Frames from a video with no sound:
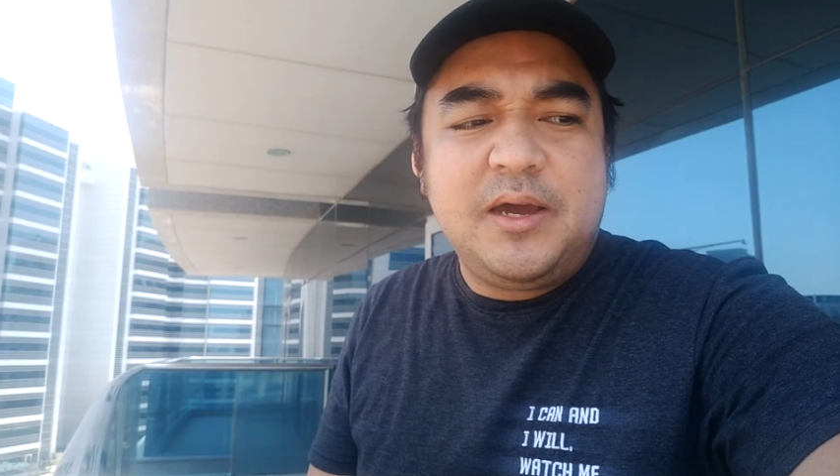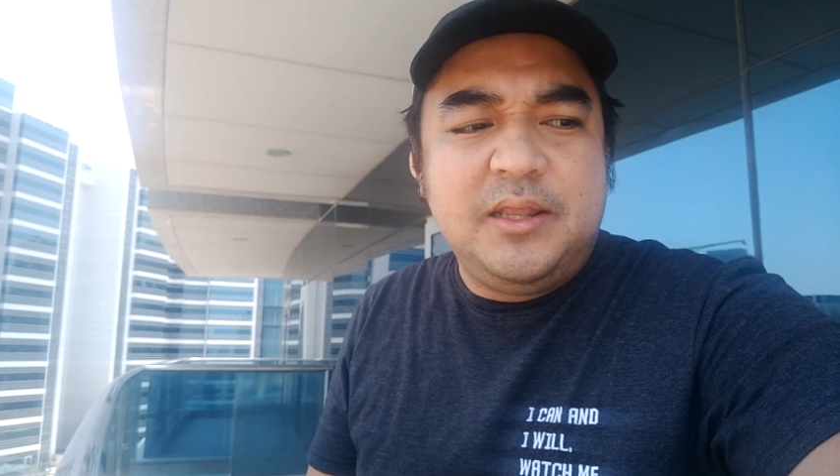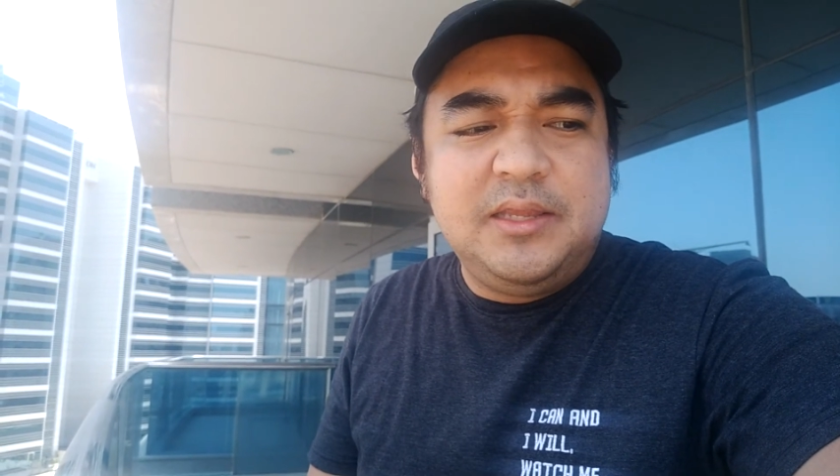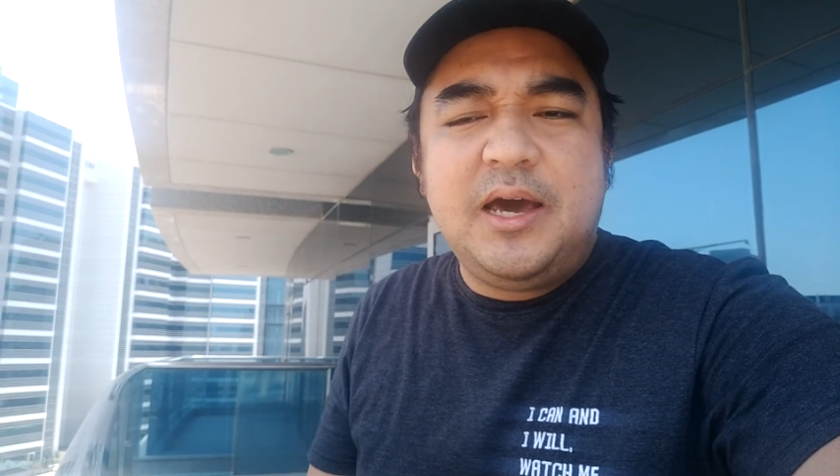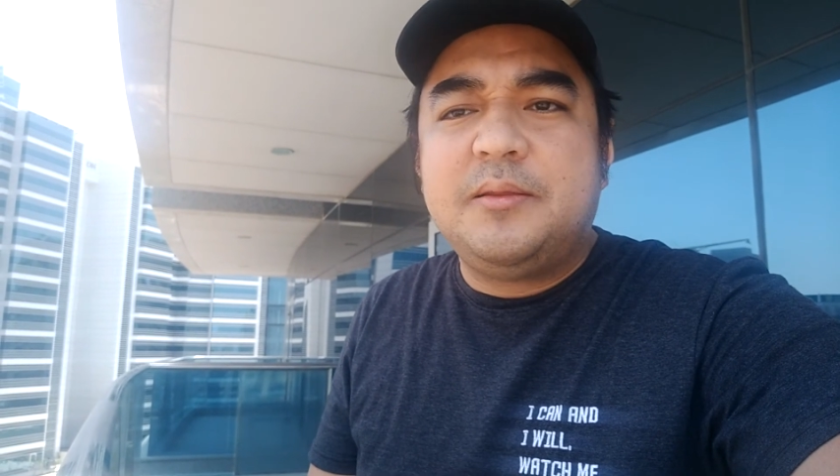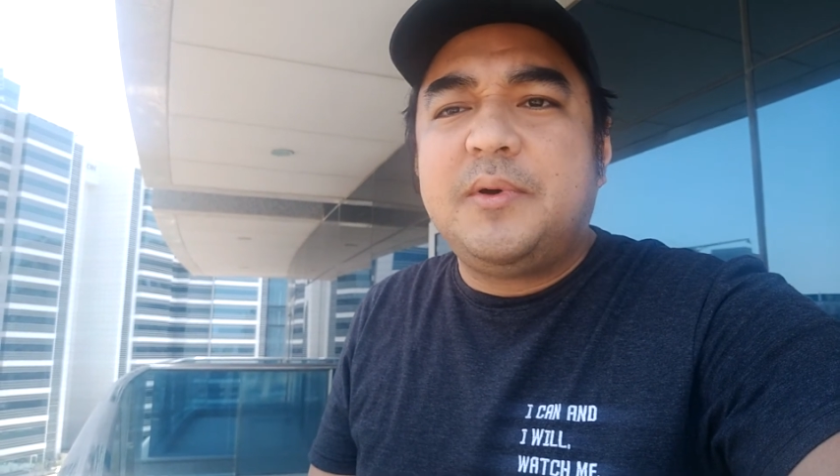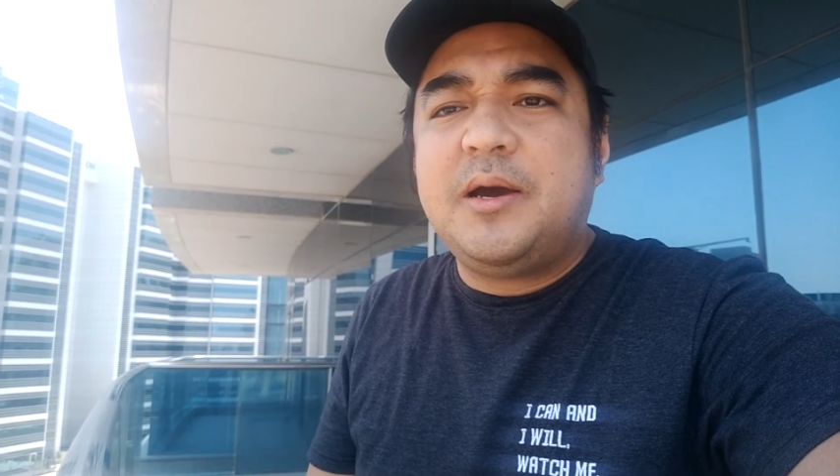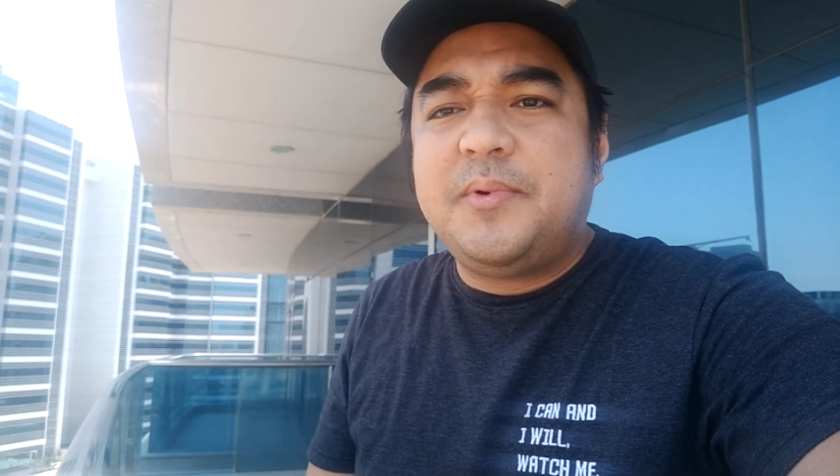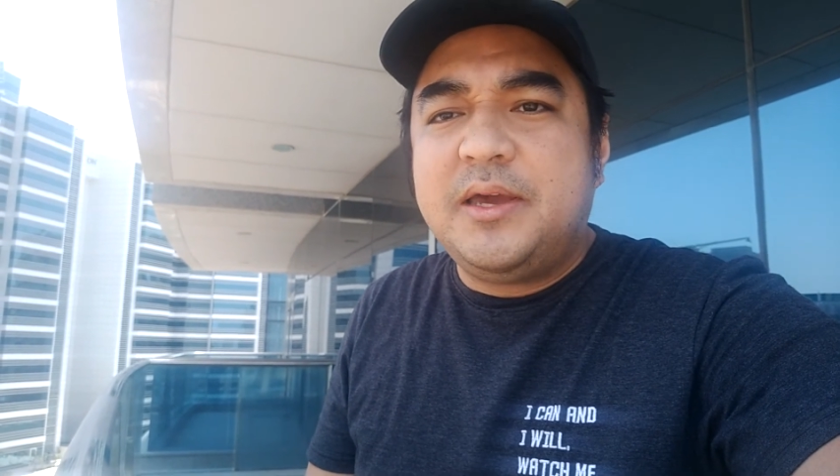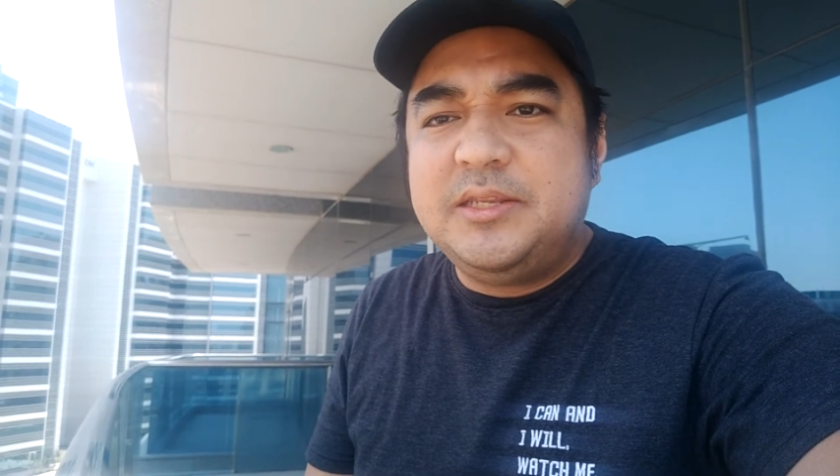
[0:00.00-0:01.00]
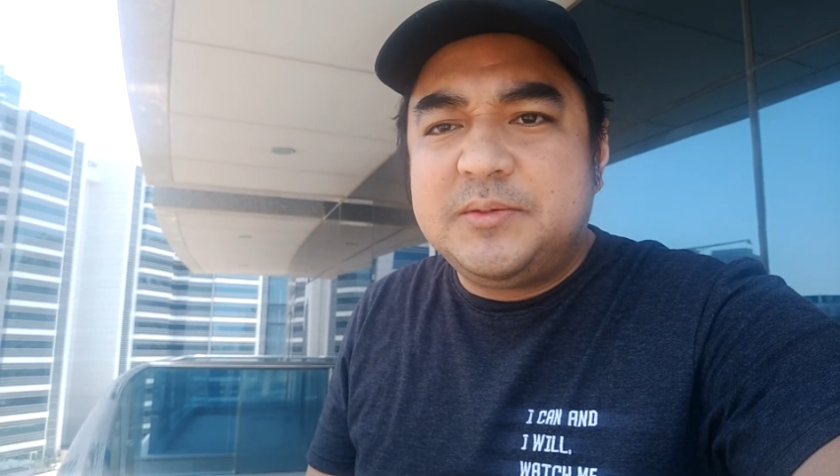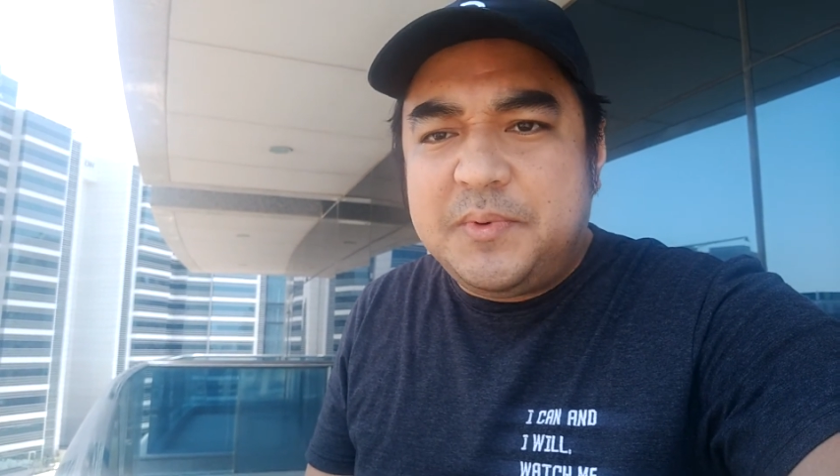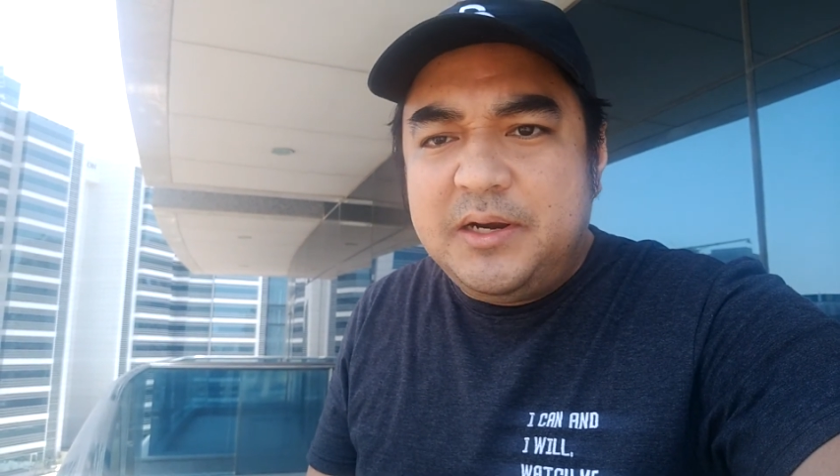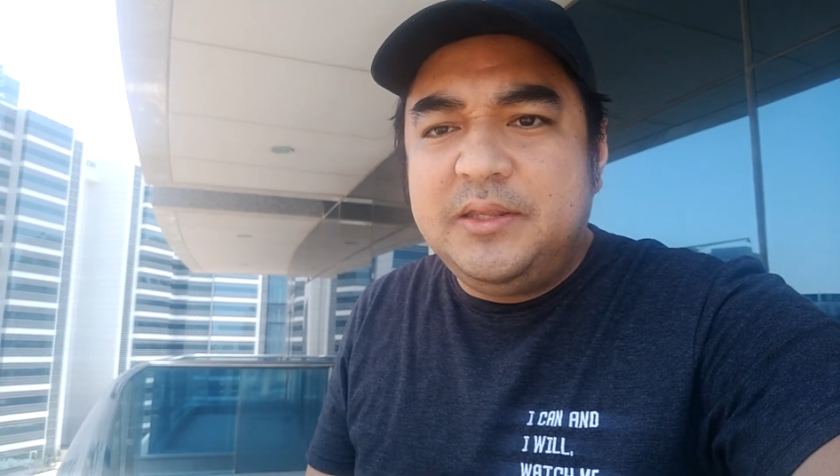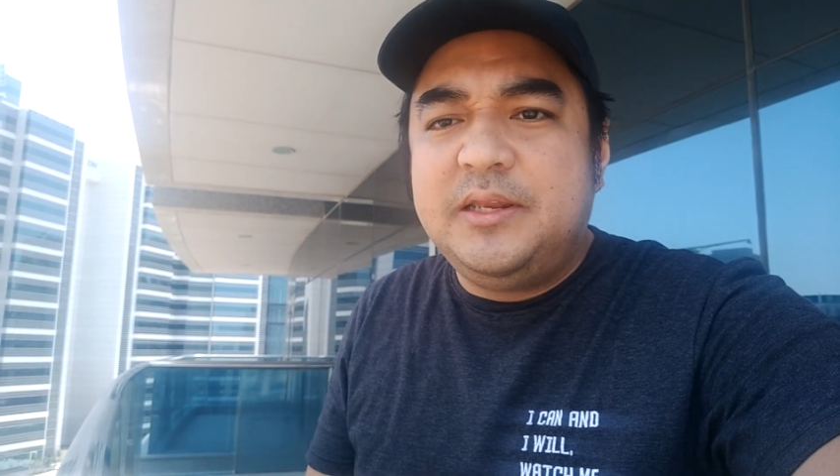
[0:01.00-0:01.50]
maganda at
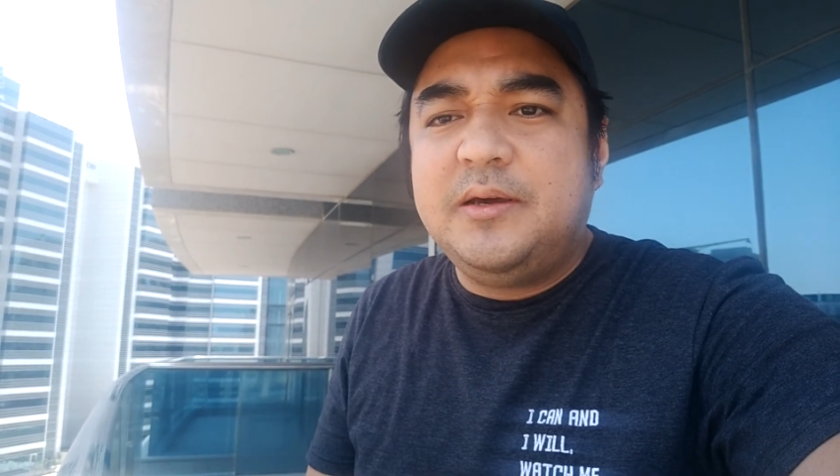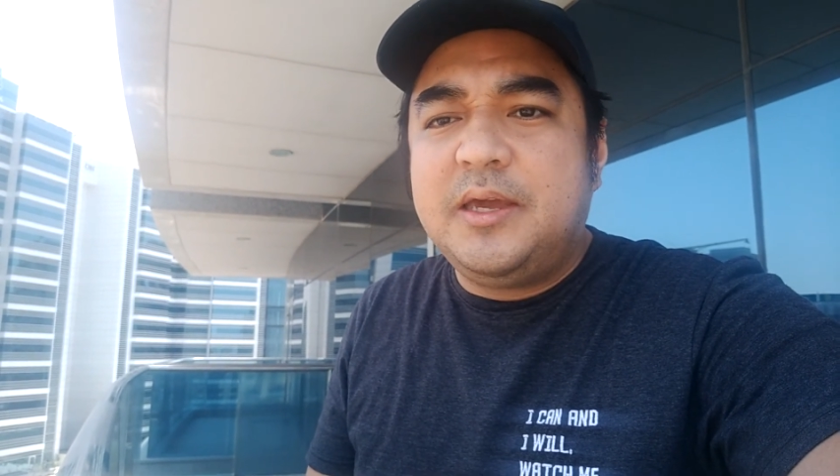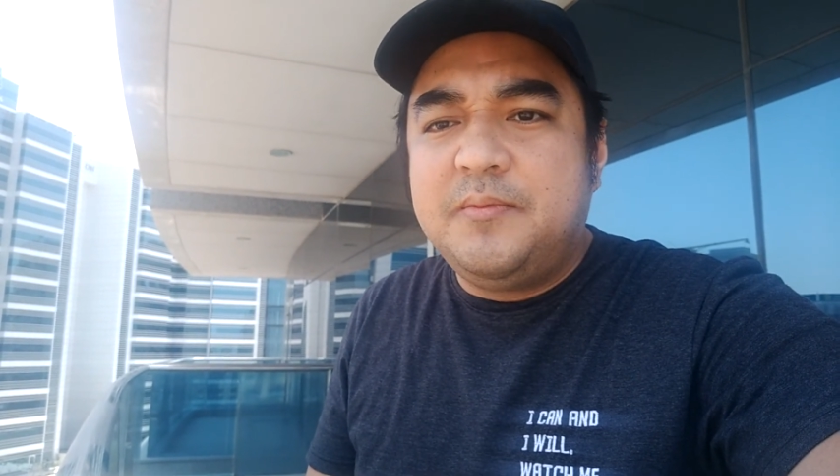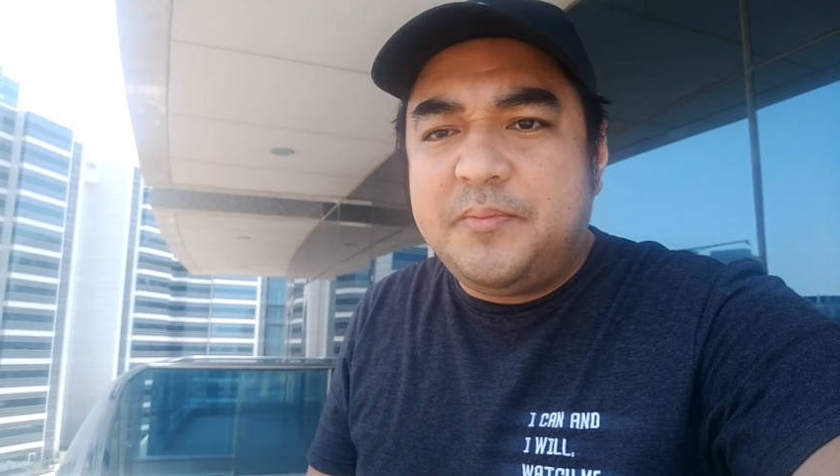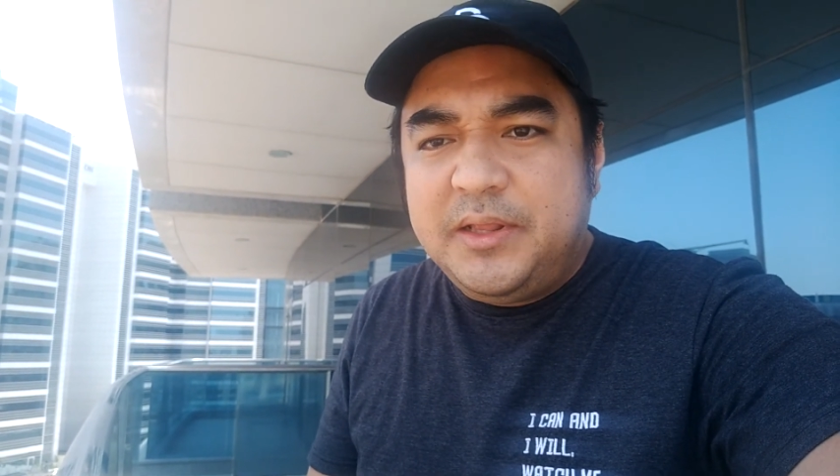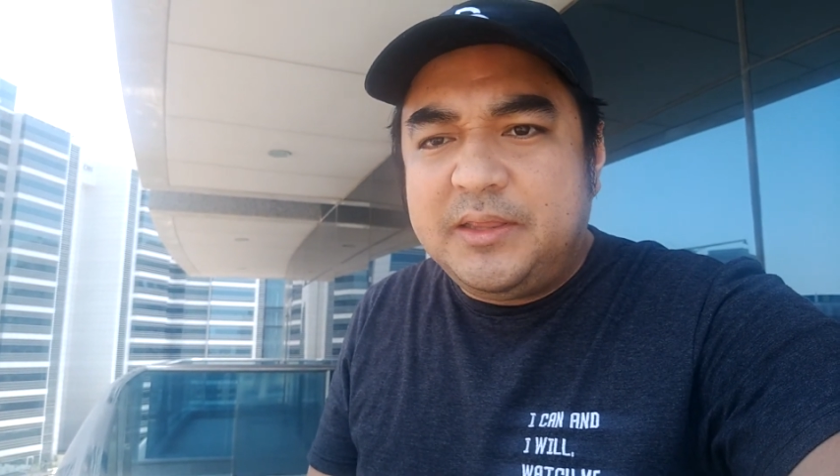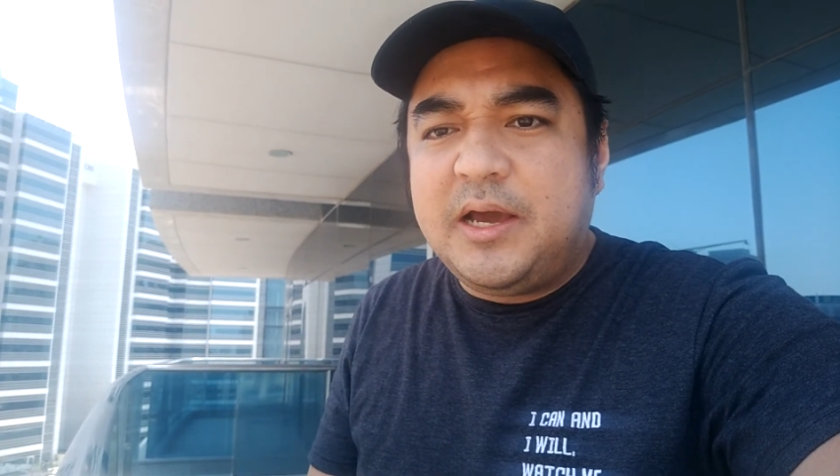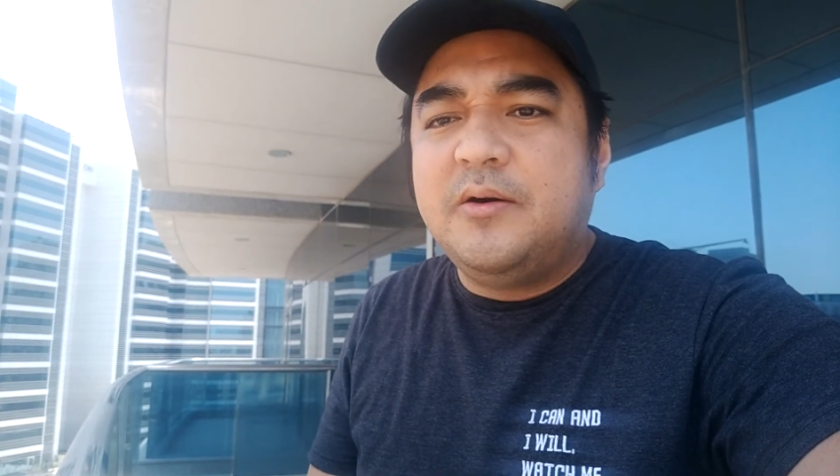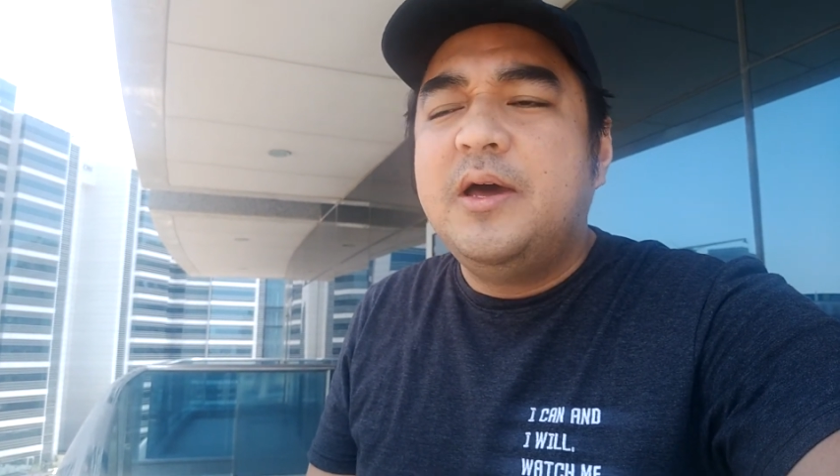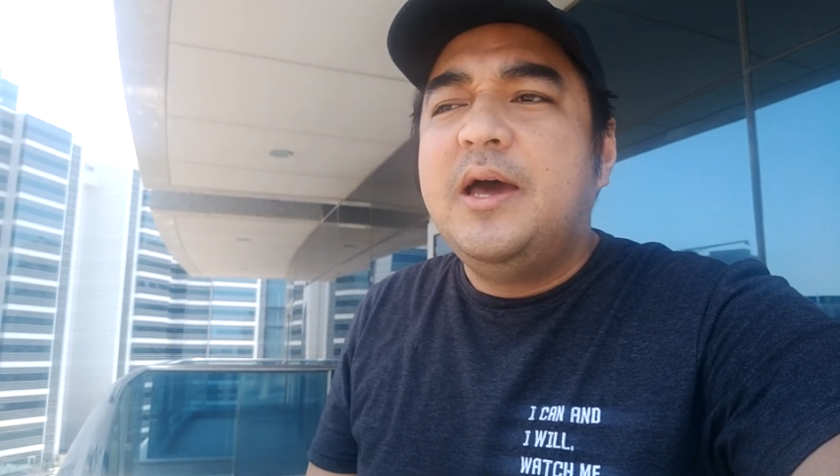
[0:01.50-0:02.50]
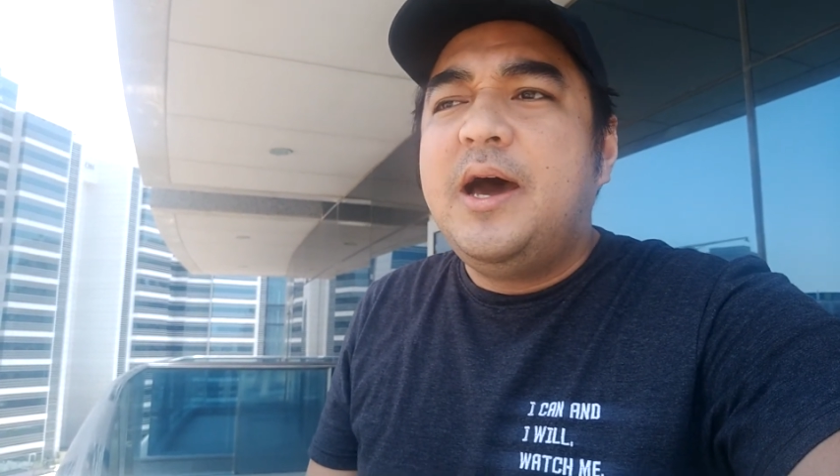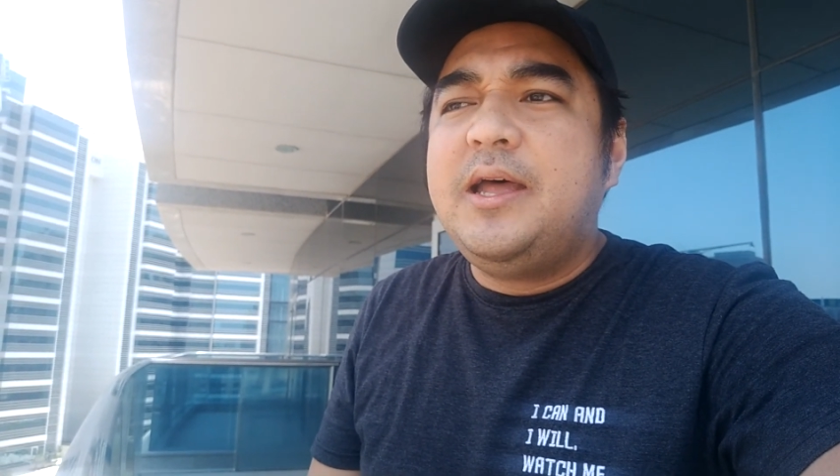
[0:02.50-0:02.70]
makapag-inspire din ng iba pang tao